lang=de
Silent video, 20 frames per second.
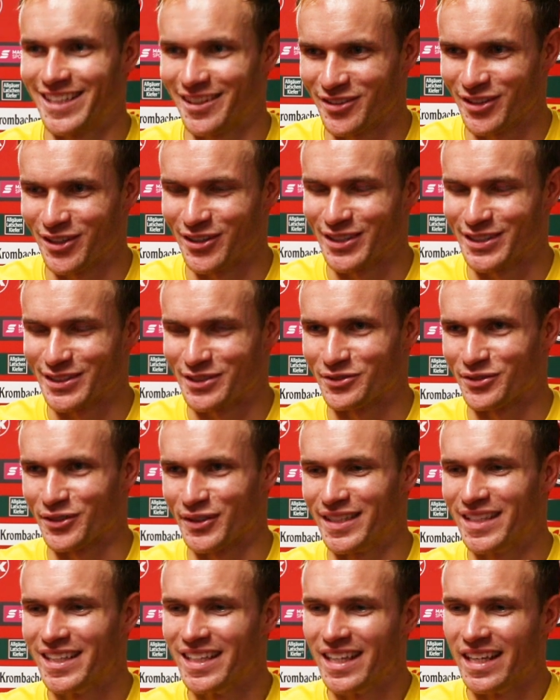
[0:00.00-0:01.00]
habe ich auch das
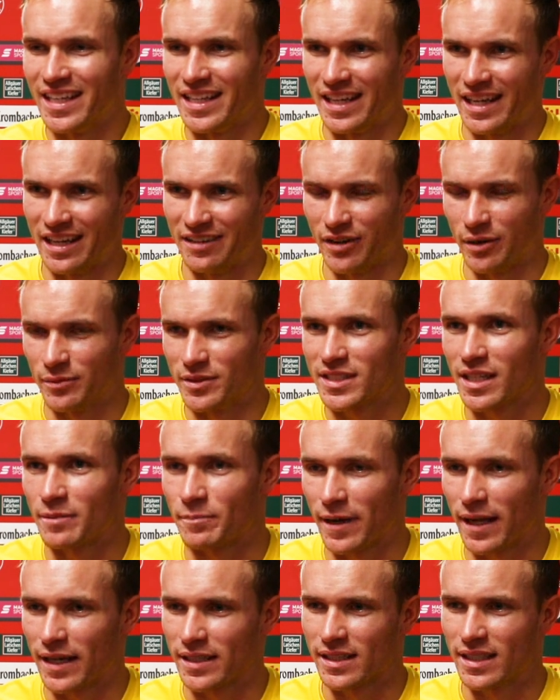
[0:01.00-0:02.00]
Gefühl. Nee, wir haben uns
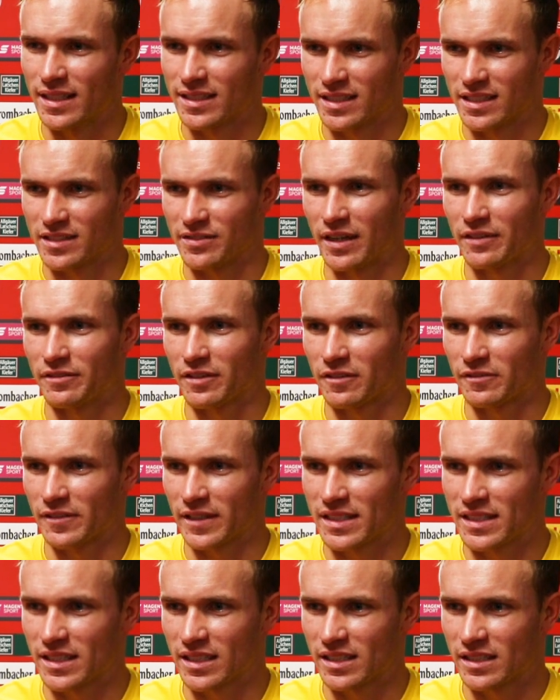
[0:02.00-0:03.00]
an Plan gehalten, das war einfach
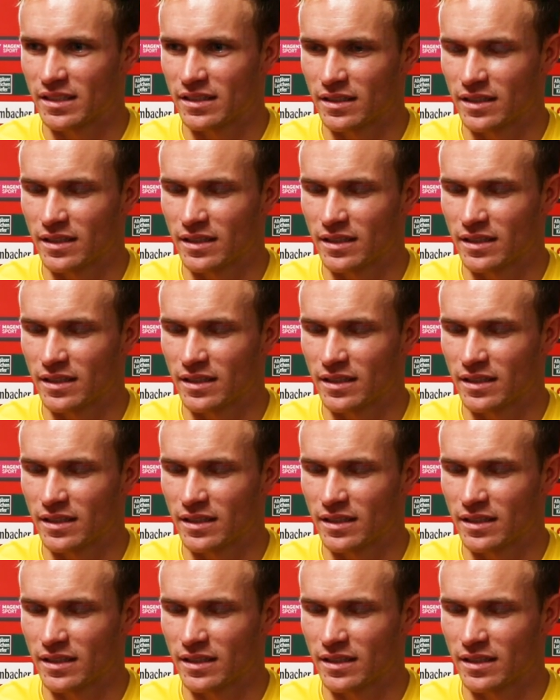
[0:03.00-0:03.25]
wichtig.